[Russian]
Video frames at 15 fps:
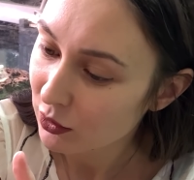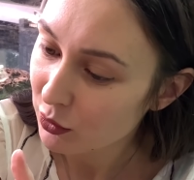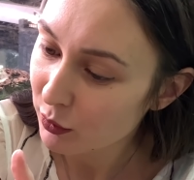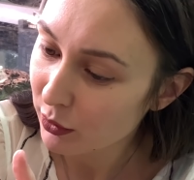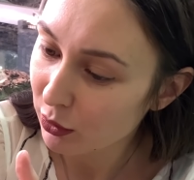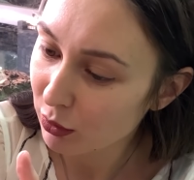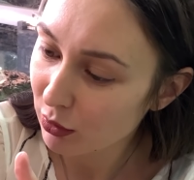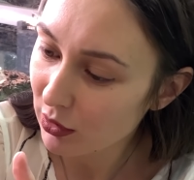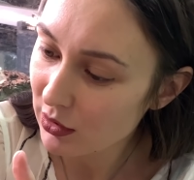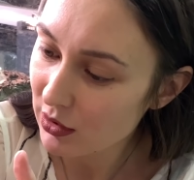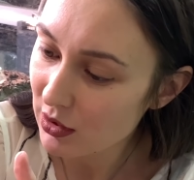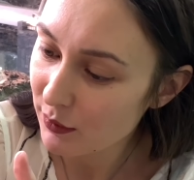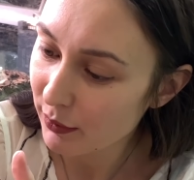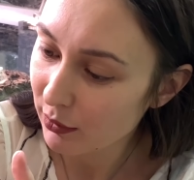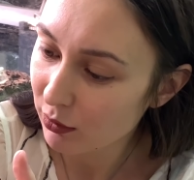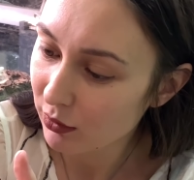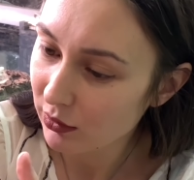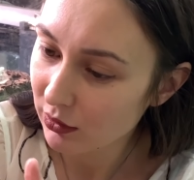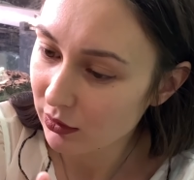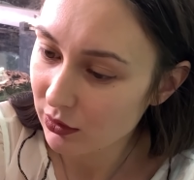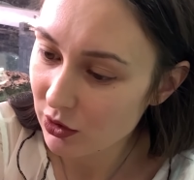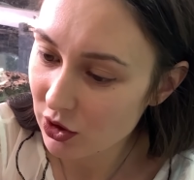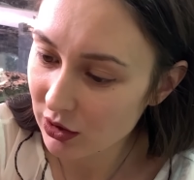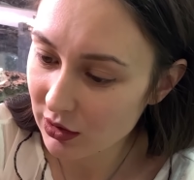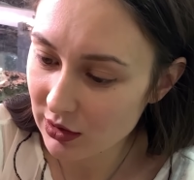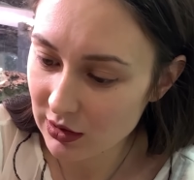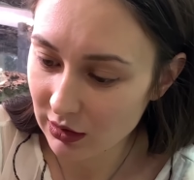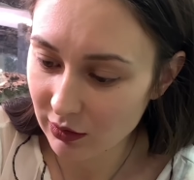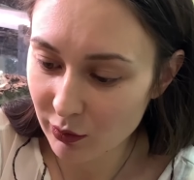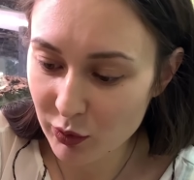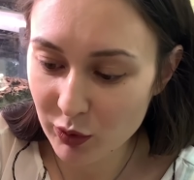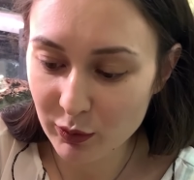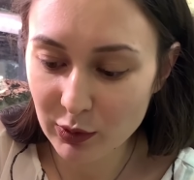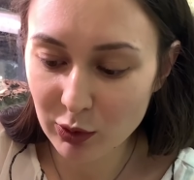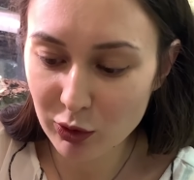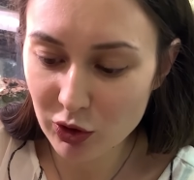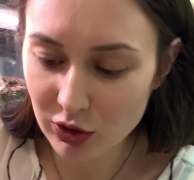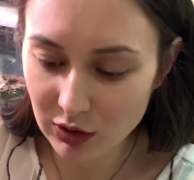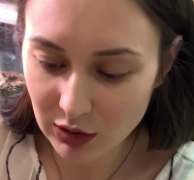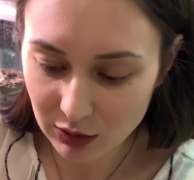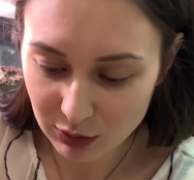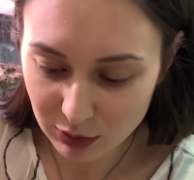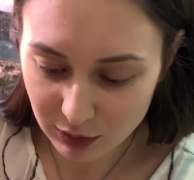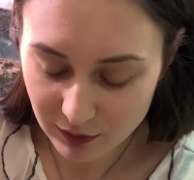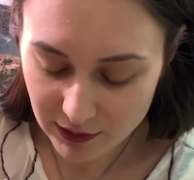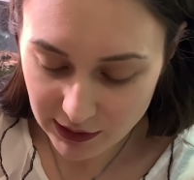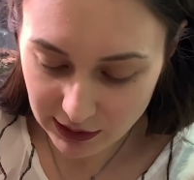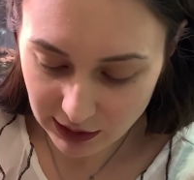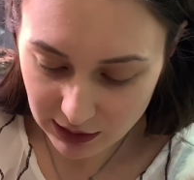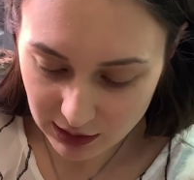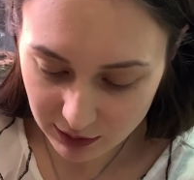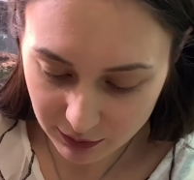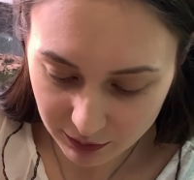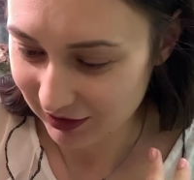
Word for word: Смотри, на руках все спокойно. Жидкость она, в общем, не хочет едкую выделять.